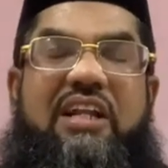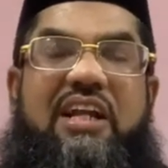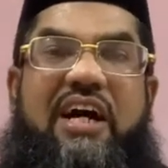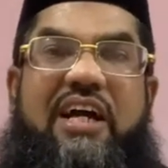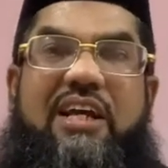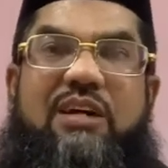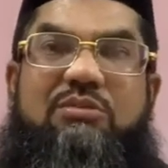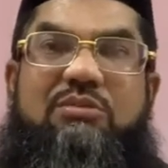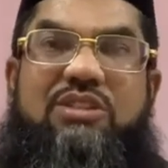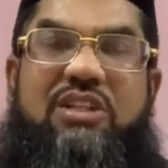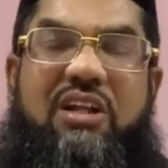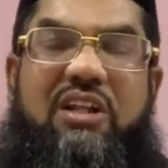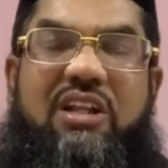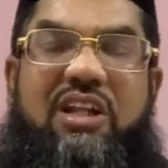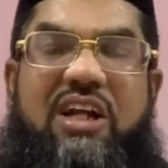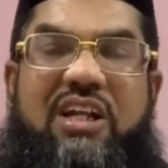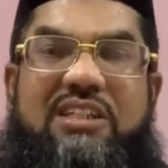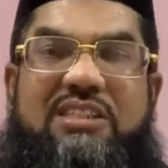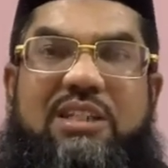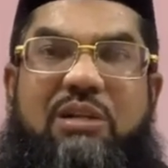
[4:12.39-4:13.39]
நாயகம்
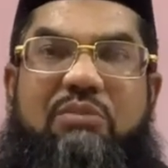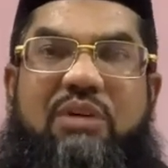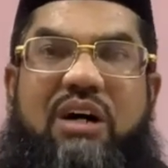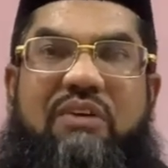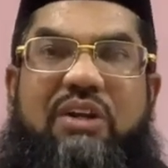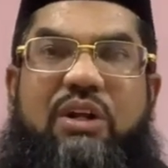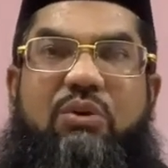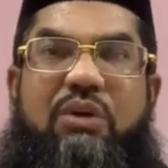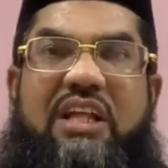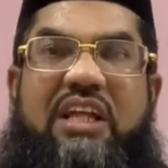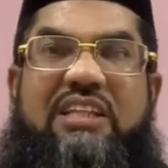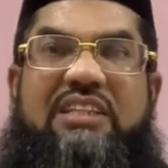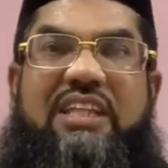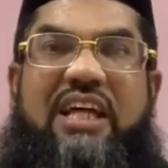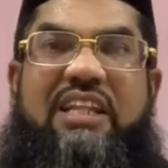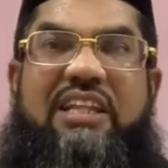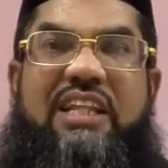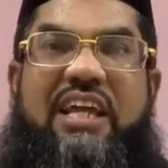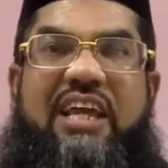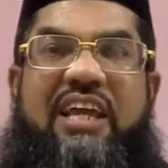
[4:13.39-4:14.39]
செல்லலாசனம் அவர்களுடைய
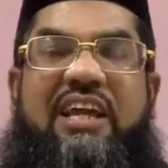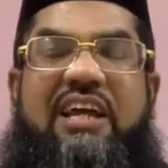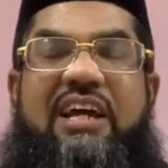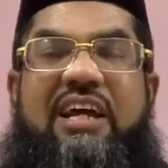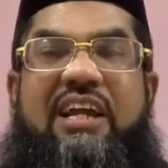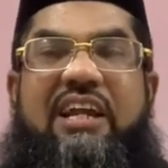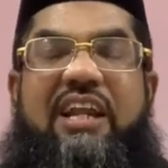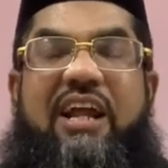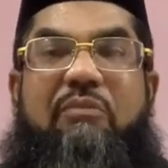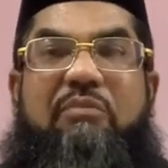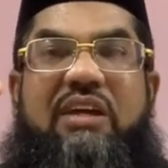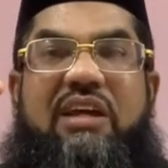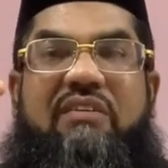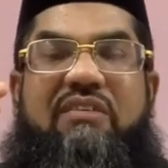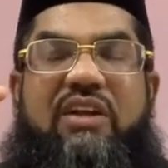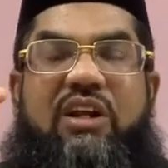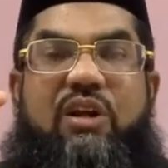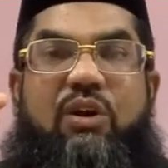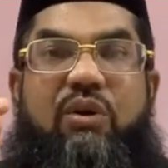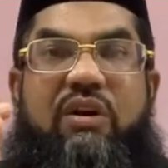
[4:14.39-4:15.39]
தந்தை நபி
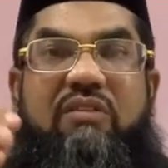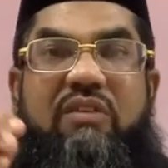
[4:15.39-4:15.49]
அவர்கள்